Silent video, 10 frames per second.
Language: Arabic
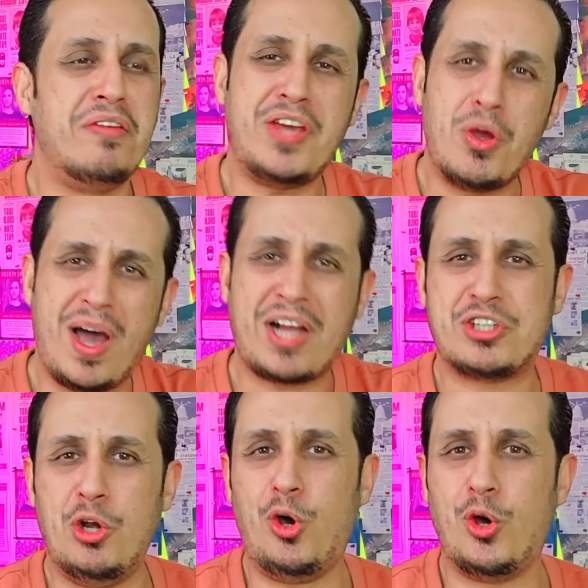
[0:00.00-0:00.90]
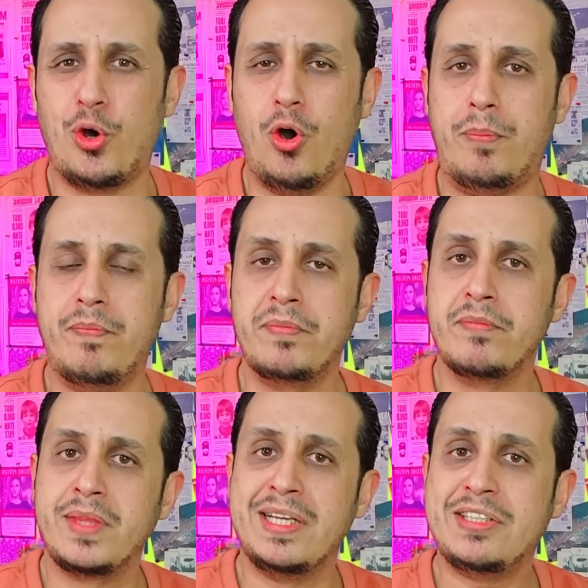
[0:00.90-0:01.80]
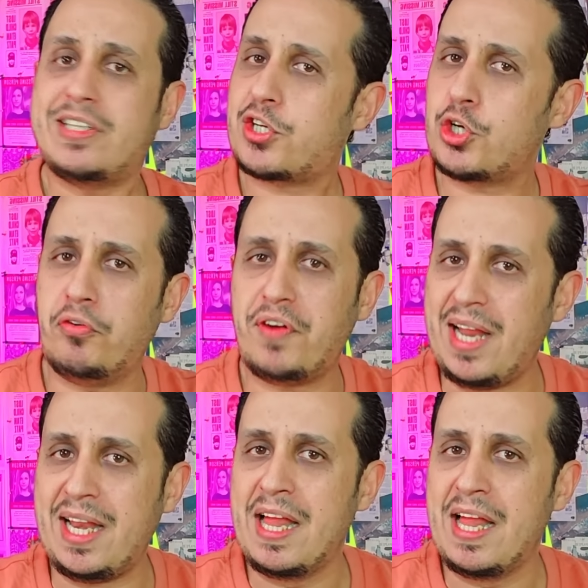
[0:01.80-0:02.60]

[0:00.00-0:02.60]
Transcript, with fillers: في وقت الحروب تشوف